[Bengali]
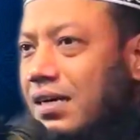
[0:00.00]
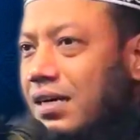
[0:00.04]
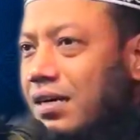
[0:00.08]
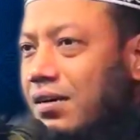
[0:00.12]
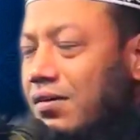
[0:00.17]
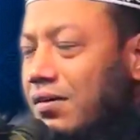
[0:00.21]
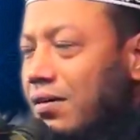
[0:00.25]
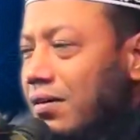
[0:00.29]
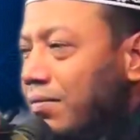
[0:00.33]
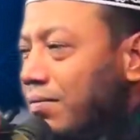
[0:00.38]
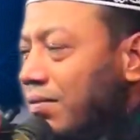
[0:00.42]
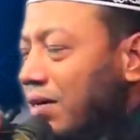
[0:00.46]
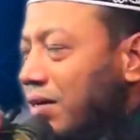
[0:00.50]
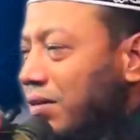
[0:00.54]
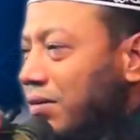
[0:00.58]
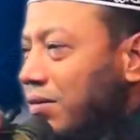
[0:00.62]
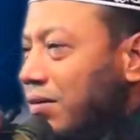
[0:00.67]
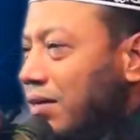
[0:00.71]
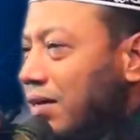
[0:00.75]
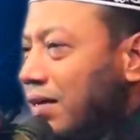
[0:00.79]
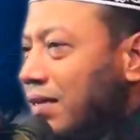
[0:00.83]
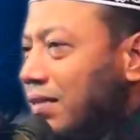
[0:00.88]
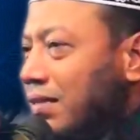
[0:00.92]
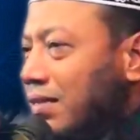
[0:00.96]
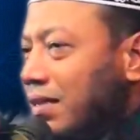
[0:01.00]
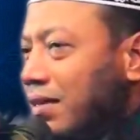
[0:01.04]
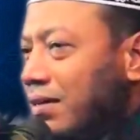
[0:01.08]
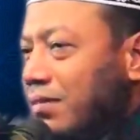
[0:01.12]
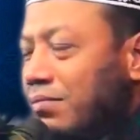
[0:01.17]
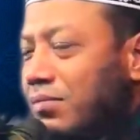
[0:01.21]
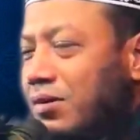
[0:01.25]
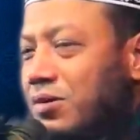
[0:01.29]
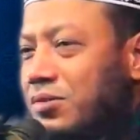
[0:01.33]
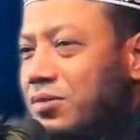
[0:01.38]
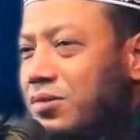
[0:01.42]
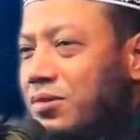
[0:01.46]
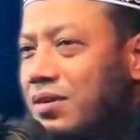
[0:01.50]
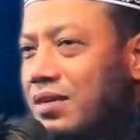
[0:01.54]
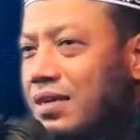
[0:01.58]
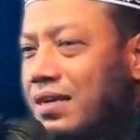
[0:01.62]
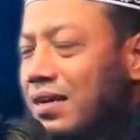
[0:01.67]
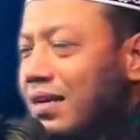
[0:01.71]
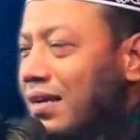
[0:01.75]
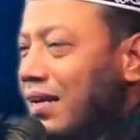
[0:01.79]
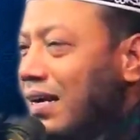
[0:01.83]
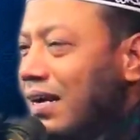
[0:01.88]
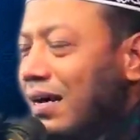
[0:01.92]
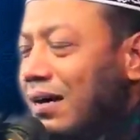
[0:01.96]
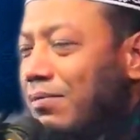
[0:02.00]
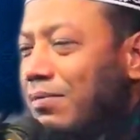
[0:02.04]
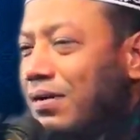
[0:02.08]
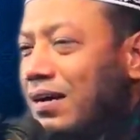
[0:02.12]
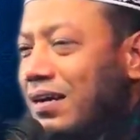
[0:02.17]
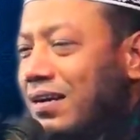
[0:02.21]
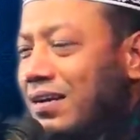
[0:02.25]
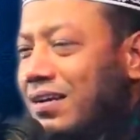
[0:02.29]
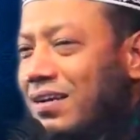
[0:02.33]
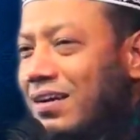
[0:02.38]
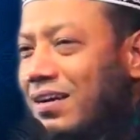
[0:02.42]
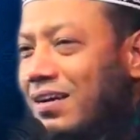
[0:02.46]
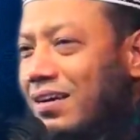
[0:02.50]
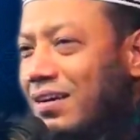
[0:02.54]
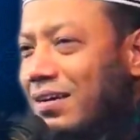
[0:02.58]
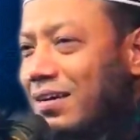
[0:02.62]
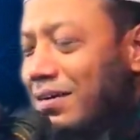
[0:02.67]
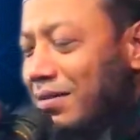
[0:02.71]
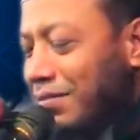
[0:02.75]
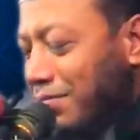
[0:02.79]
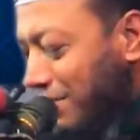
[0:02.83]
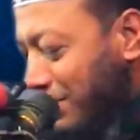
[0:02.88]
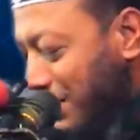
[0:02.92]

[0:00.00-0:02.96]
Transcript: কারণ ওই ভেতরে এই তিন বছর এই খাবার খেয়ে